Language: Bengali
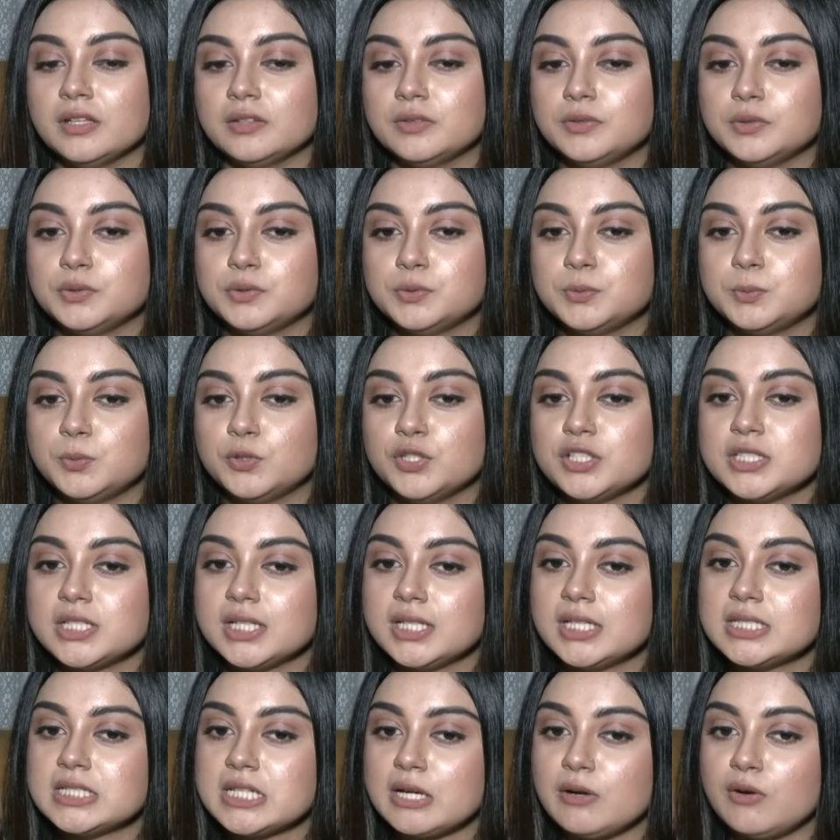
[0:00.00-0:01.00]
তো
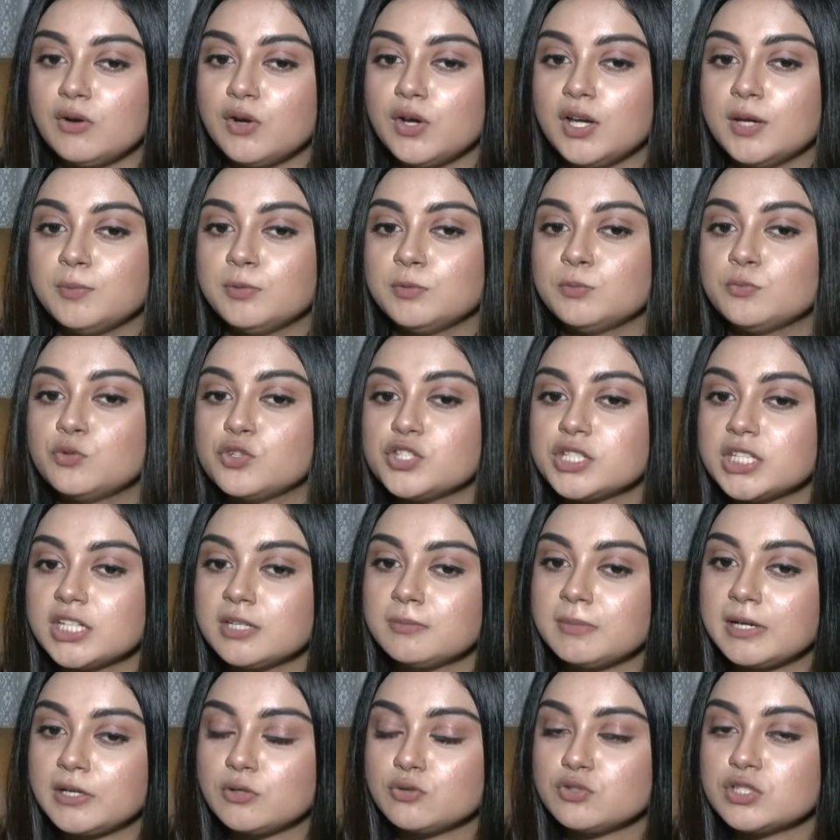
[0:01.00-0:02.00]
বরিশালে যাওয়া হয় এবং
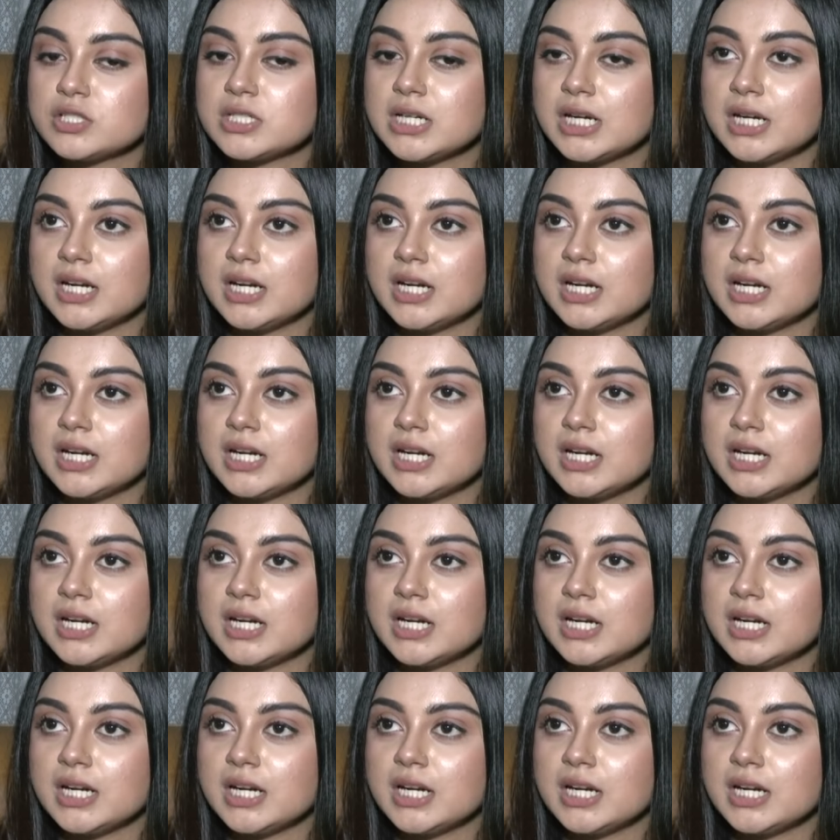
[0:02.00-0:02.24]
বরিশালের মানুষ